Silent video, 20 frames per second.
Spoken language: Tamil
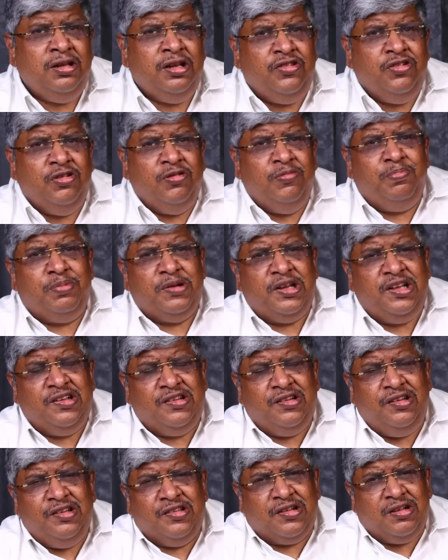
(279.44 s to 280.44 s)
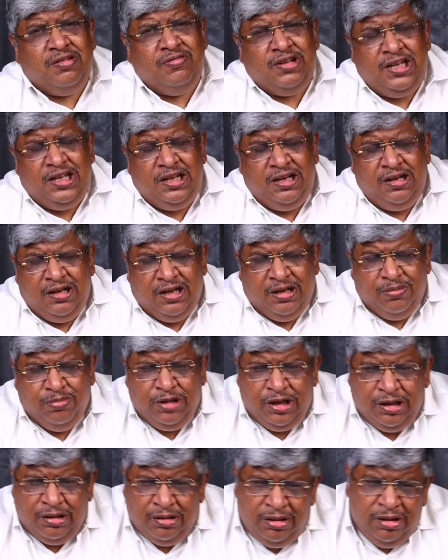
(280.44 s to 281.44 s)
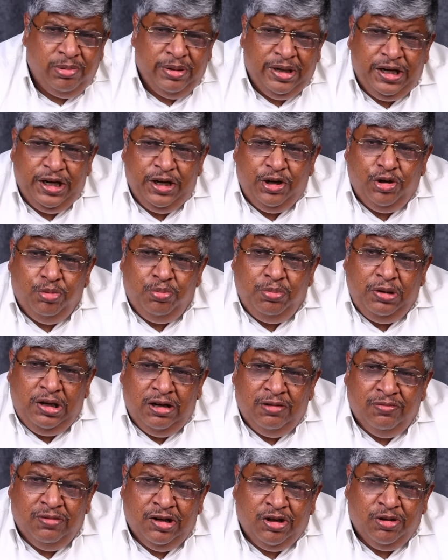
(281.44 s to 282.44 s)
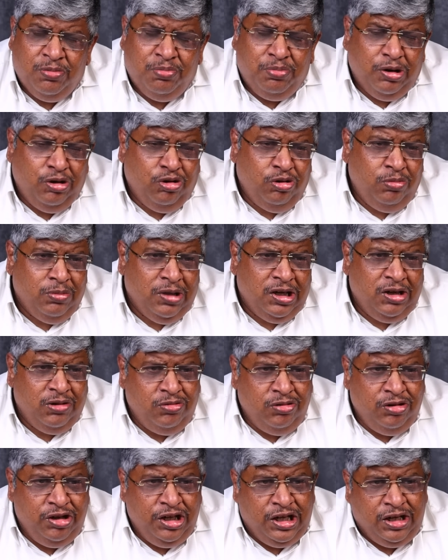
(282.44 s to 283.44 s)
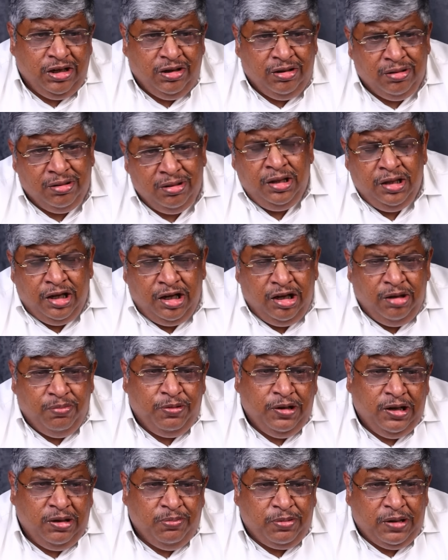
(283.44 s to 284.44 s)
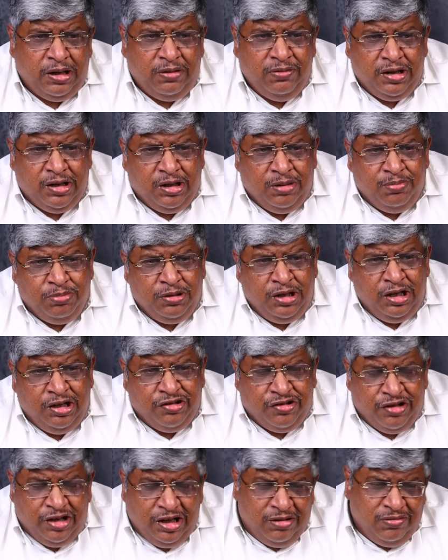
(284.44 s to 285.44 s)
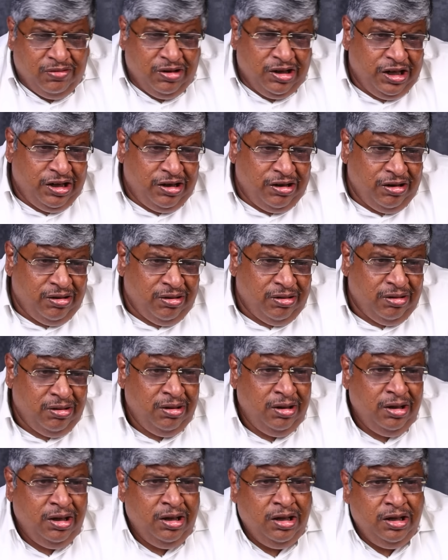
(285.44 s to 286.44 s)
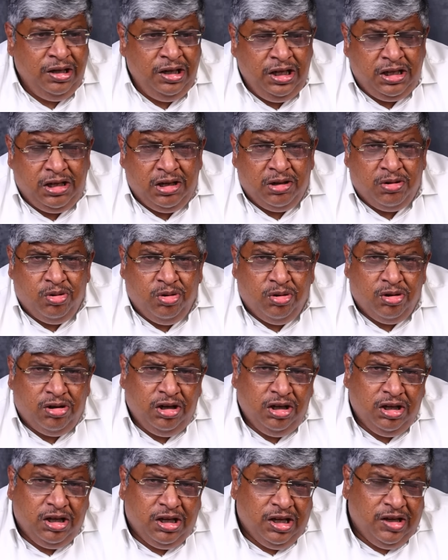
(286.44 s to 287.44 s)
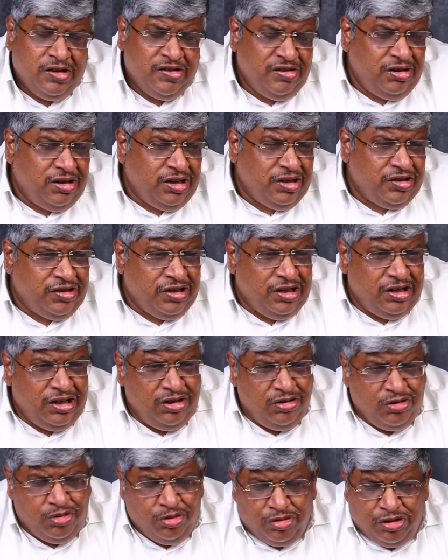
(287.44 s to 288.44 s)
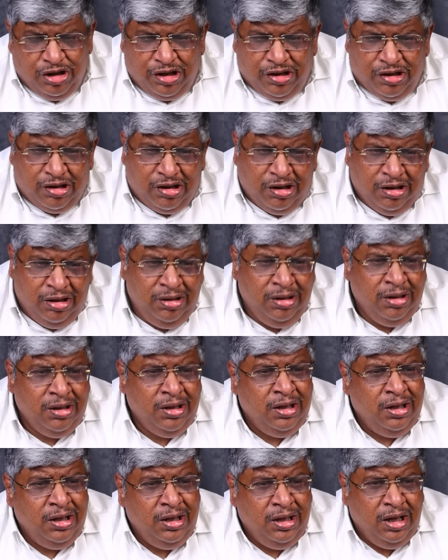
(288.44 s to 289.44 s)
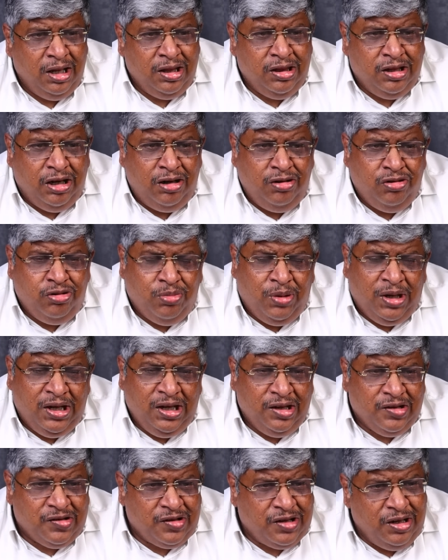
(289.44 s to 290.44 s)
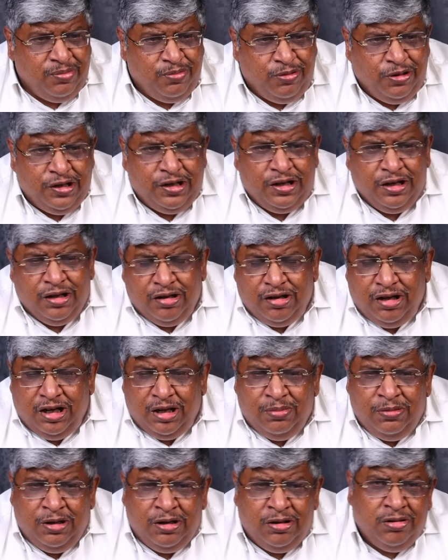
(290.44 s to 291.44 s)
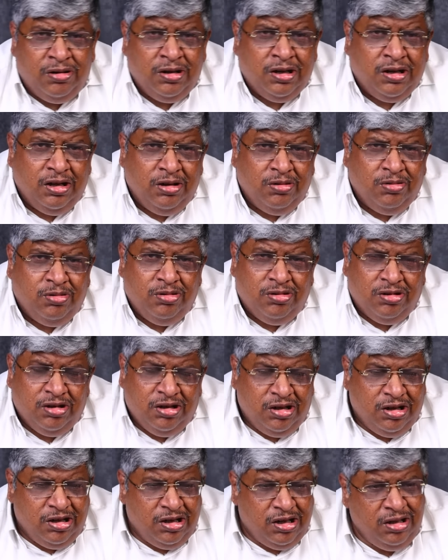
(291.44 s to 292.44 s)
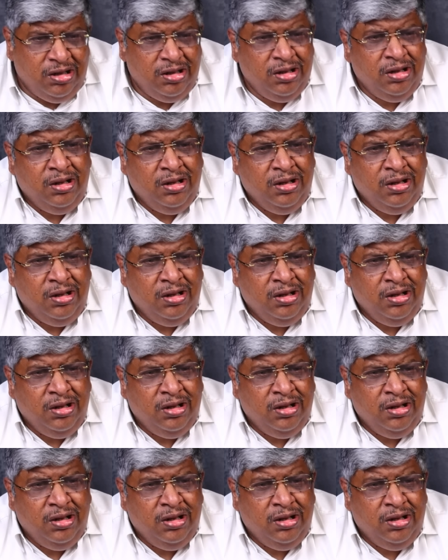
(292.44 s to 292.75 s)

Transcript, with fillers: நிஜம் ப்ரைஸ் டிஸ்கவரி இல்லாமல் டுவெண்ட்டி டூ பில்லியன் வரைக்கும் பலூன் மாதிரி ஊதிட்டு நிறைய பேர் ப்ரைவேட் கம்பெனியில் ஷேர் வாங்கிட்டு இன்றைக்கி கோர்ட்டு கேஸு கச்சேரின்னு சுற்றிட்டுருக்கான் அந்த ஆள் துபாய் எஸ்கேப் ஆகிட்டான் கவர்மெண்ட்டோட கை கோத்துக்கிட்டு